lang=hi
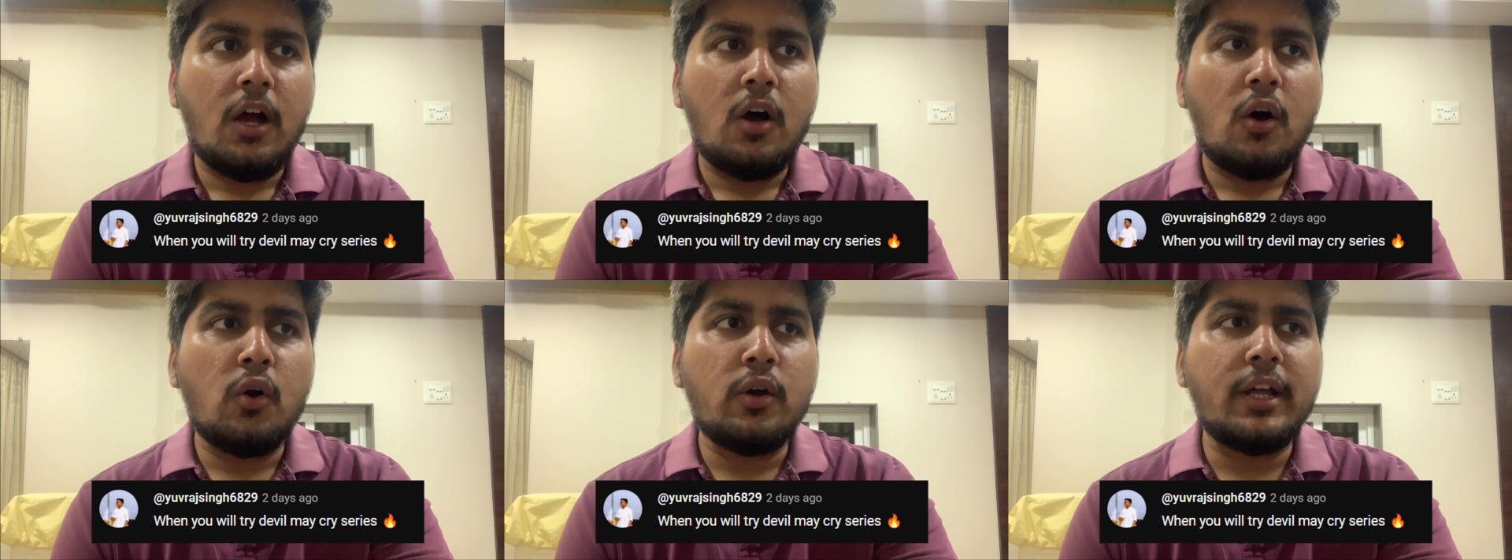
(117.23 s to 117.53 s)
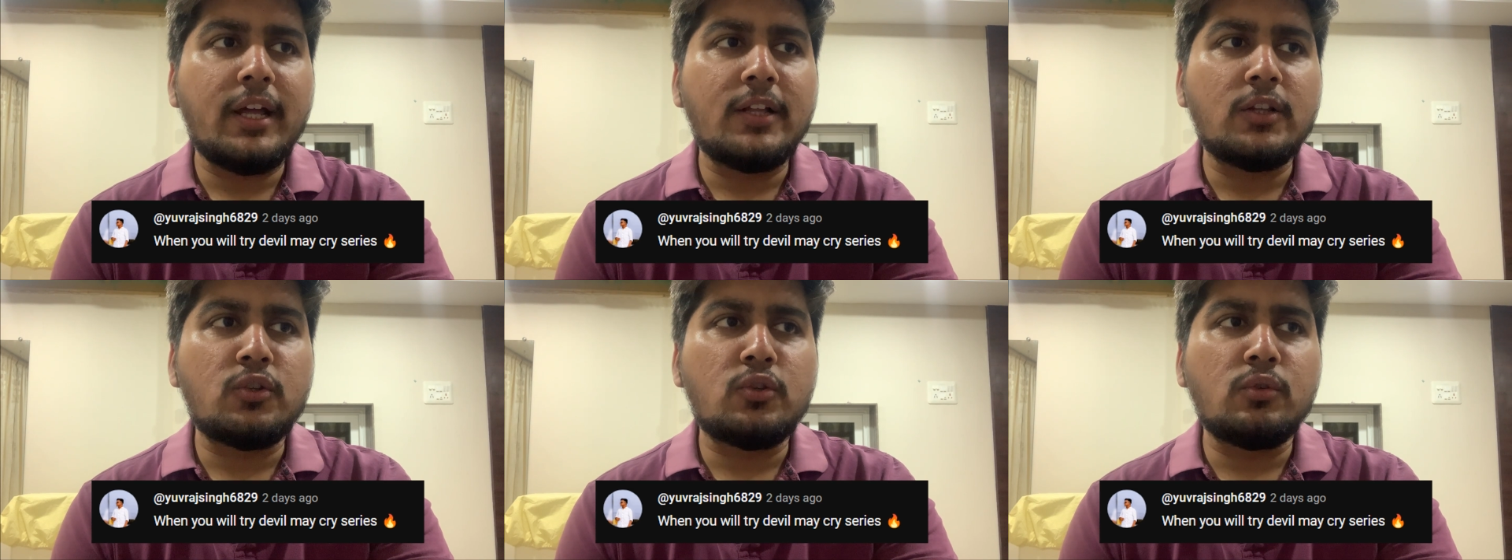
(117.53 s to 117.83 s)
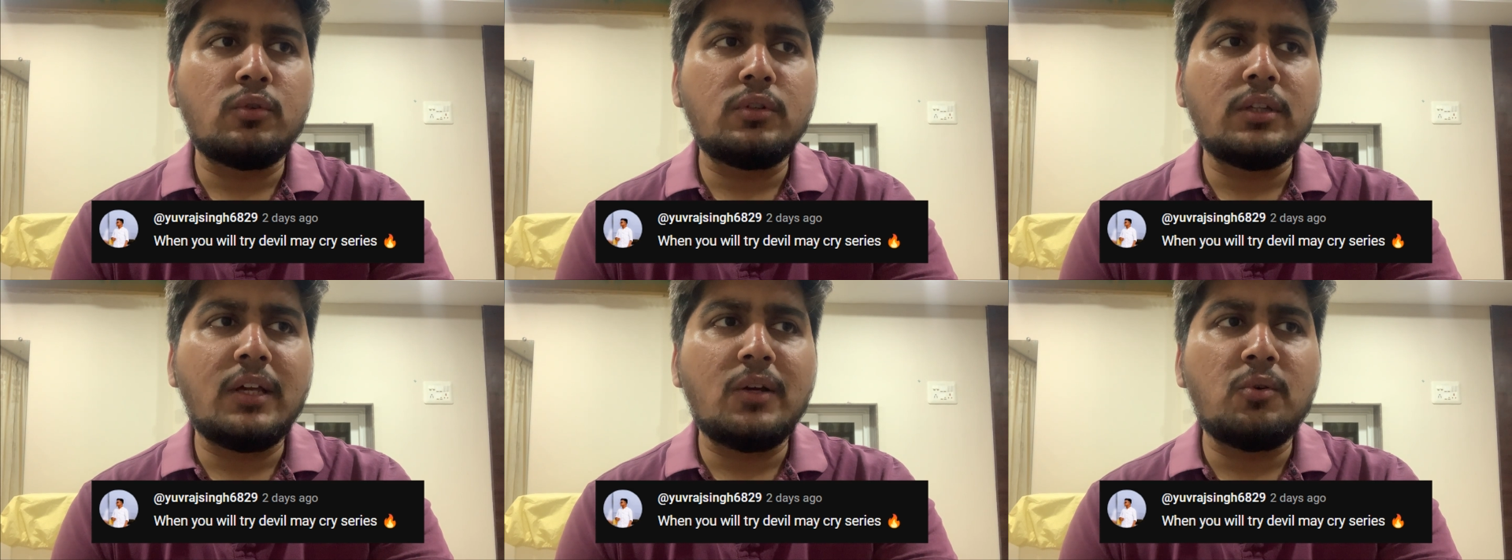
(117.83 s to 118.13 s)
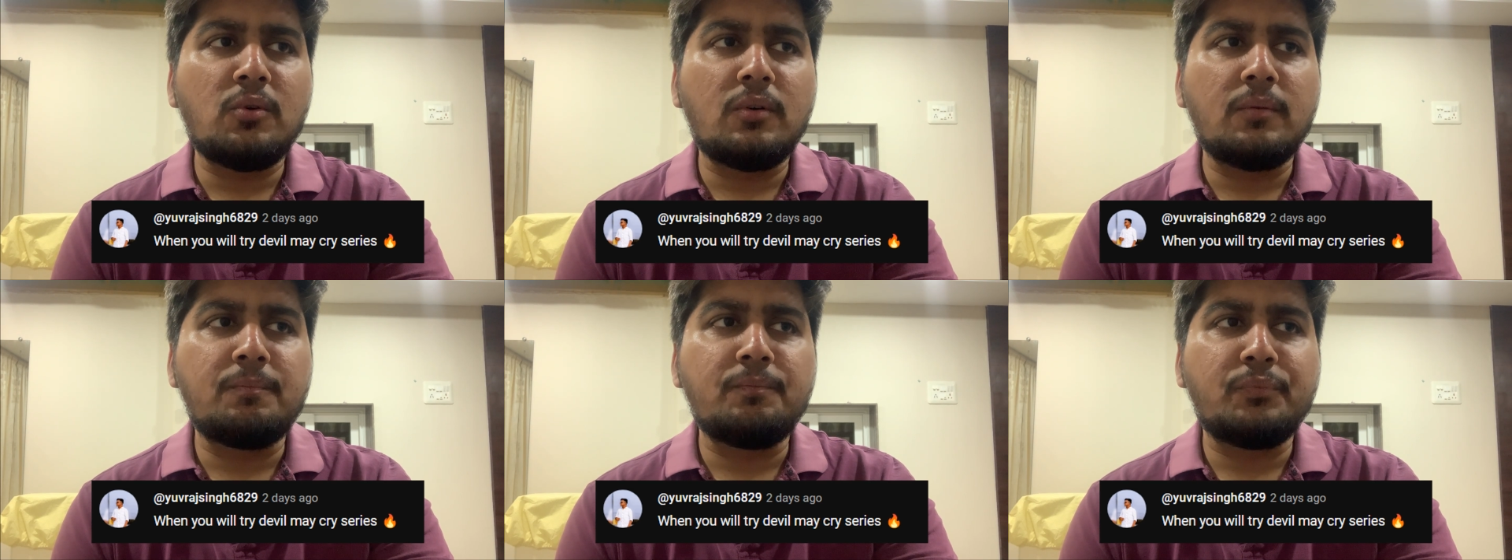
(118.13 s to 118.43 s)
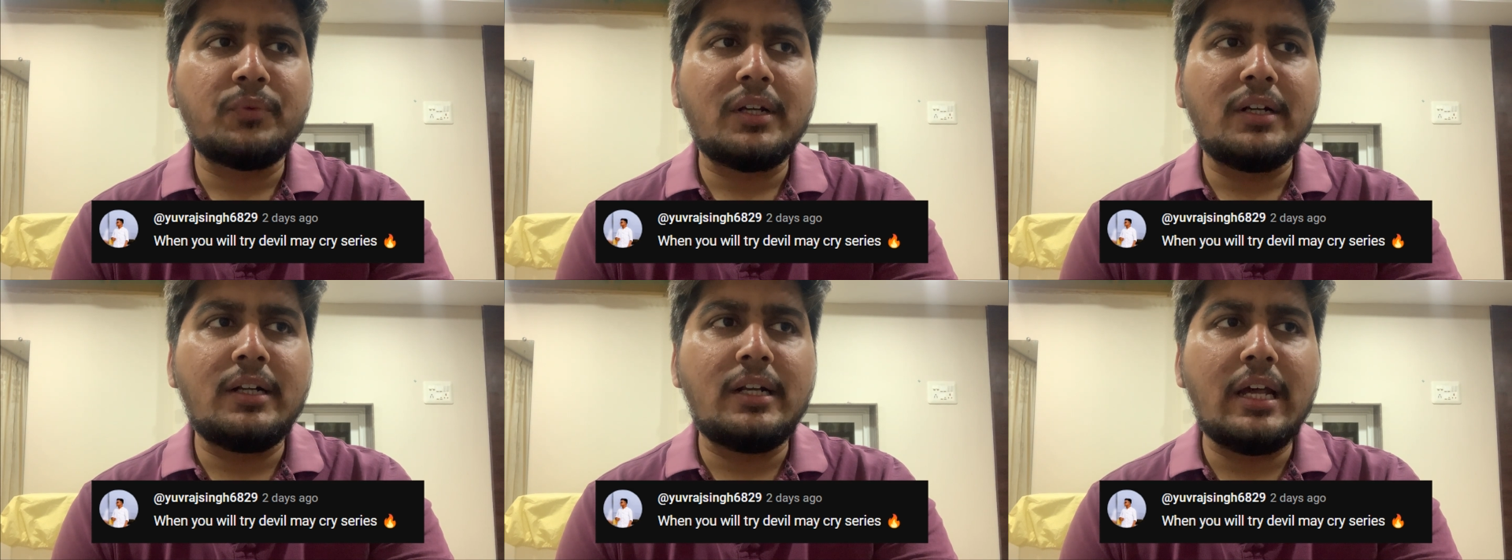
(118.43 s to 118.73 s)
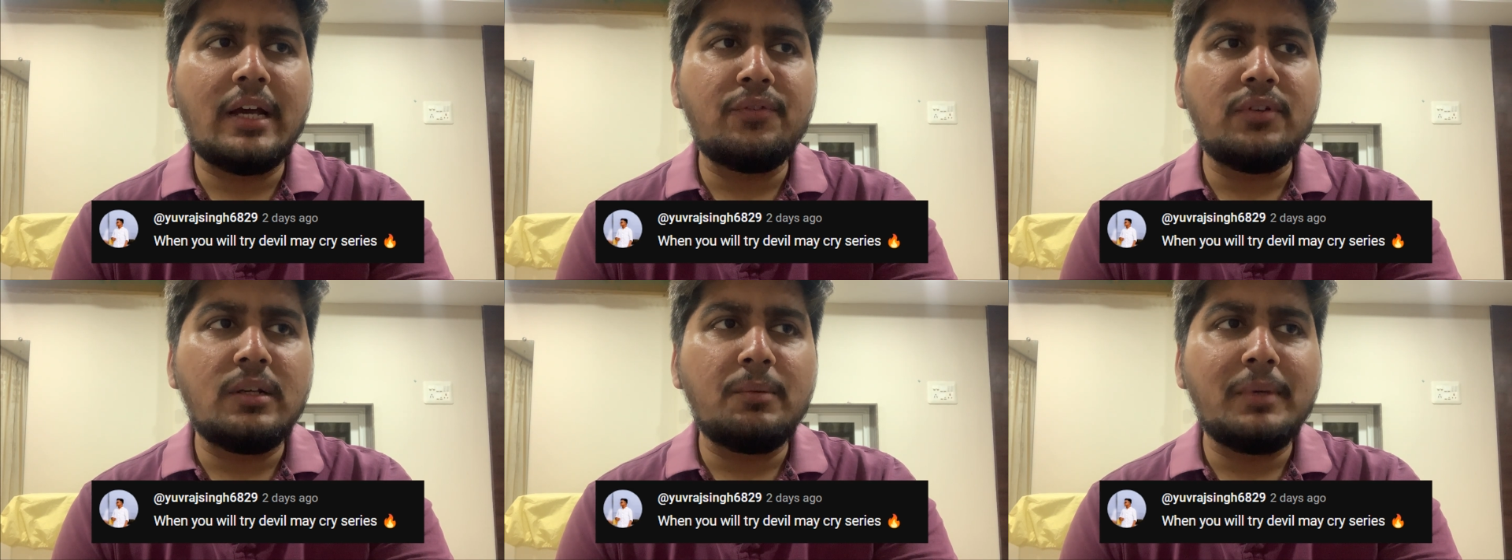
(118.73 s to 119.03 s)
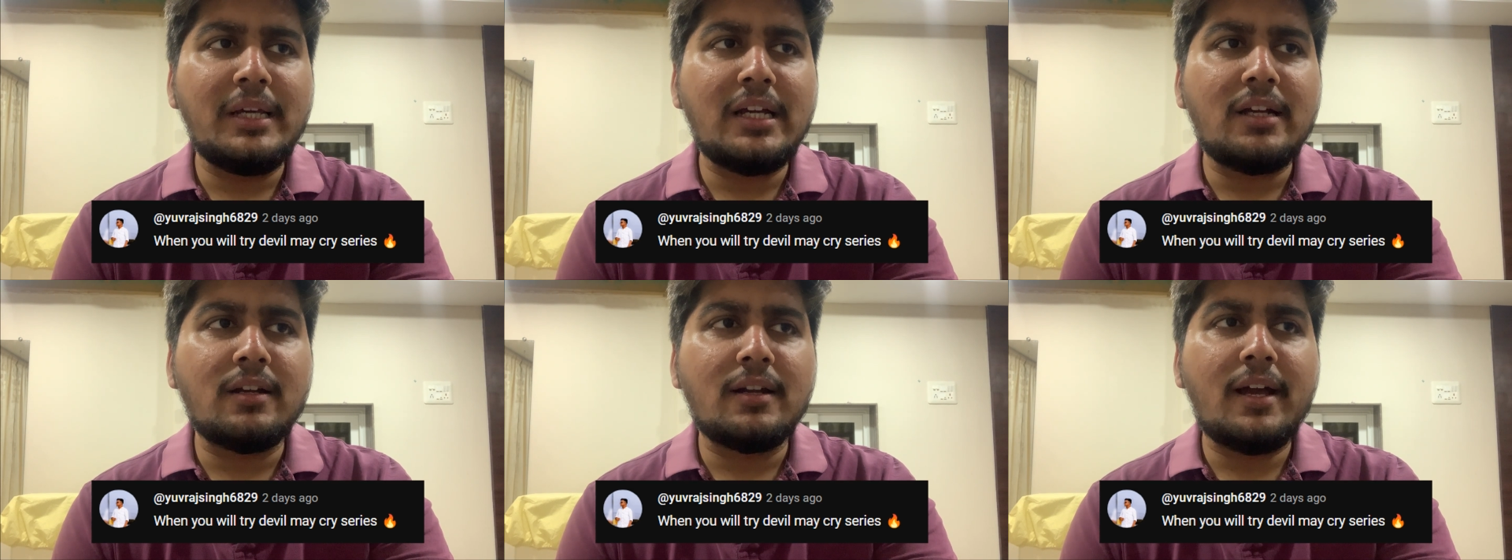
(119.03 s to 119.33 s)
ओके okay, तो देखो डेविल
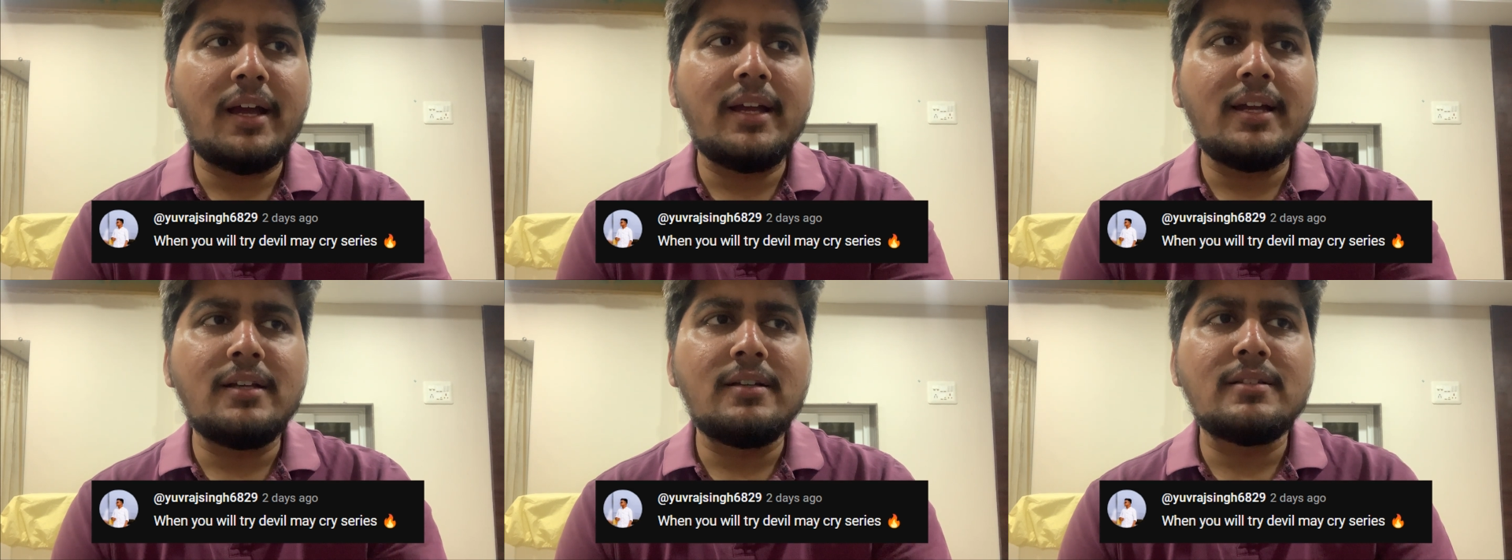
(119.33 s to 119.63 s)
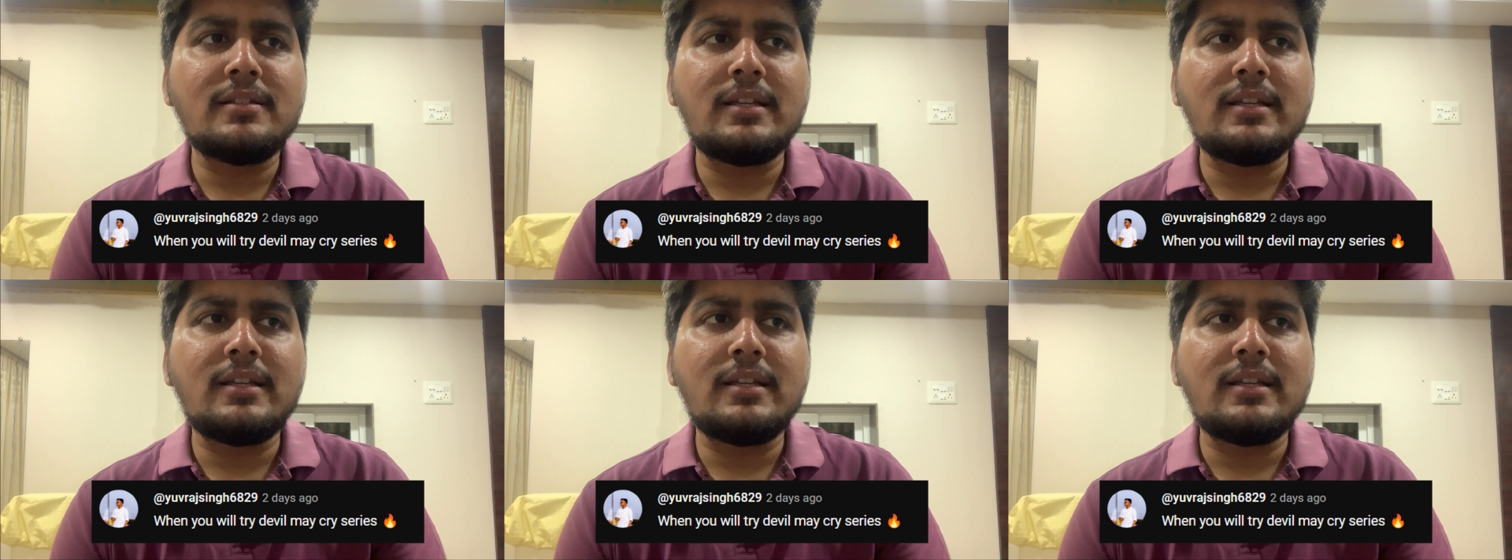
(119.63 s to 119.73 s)
मे क्राई